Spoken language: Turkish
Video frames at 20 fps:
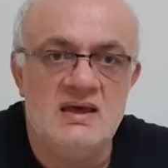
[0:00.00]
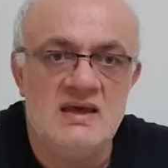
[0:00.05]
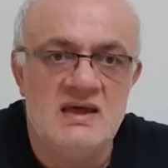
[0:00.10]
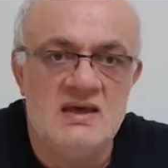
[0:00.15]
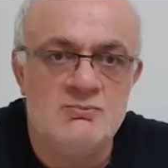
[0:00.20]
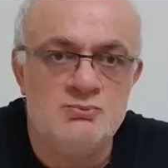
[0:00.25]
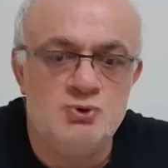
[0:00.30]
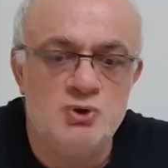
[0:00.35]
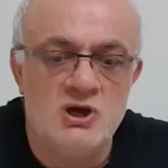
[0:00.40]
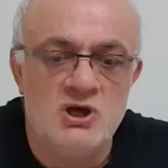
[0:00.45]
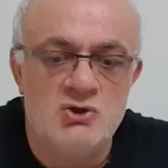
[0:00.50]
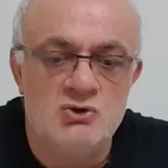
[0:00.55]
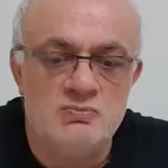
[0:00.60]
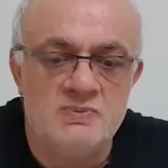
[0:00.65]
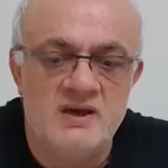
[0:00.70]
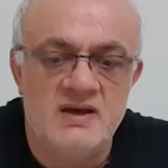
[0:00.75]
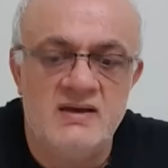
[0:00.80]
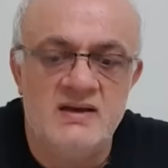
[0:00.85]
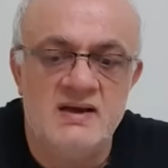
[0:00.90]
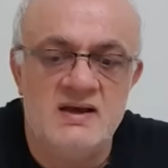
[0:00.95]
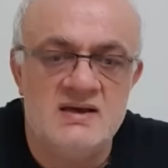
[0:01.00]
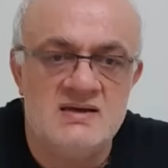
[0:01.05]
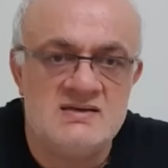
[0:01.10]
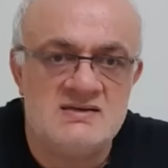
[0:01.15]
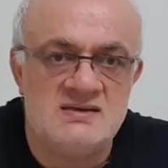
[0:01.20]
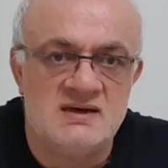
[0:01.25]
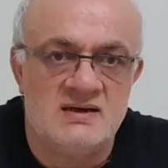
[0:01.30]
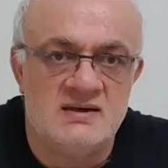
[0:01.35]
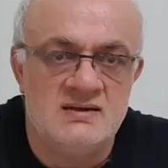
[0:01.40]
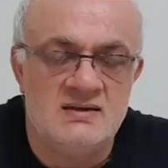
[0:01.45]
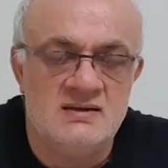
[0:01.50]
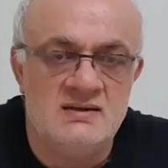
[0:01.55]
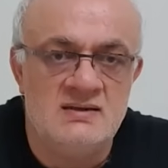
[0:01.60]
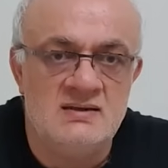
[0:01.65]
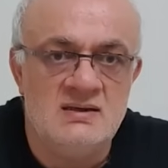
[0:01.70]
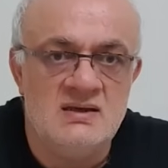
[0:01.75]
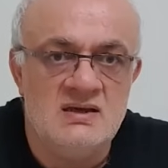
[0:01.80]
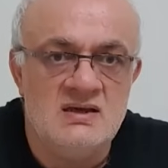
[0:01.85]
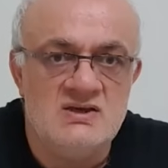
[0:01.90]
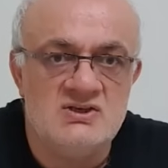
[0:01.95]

Ebu Eyüp el-Ensari'nin